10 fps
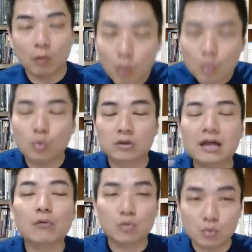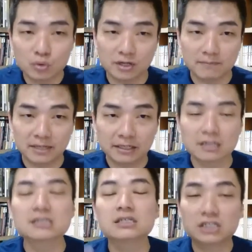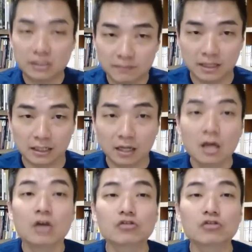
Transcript: 顾照顾人民英明的，